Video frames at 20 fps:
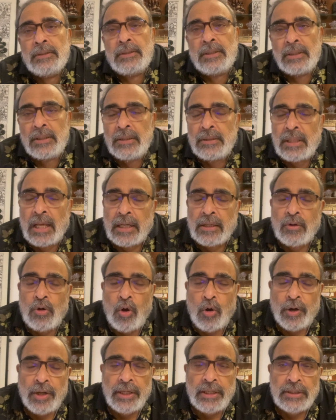তিনি তার
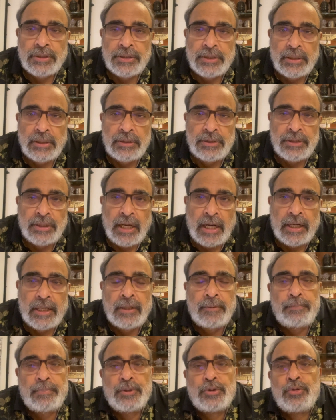ঘরে এসে
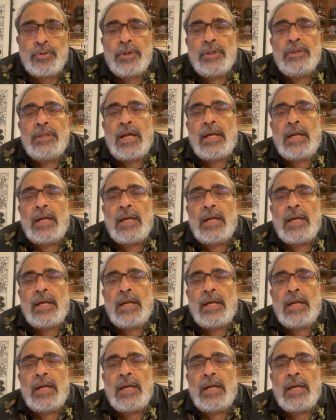চেয়ারের পিছনে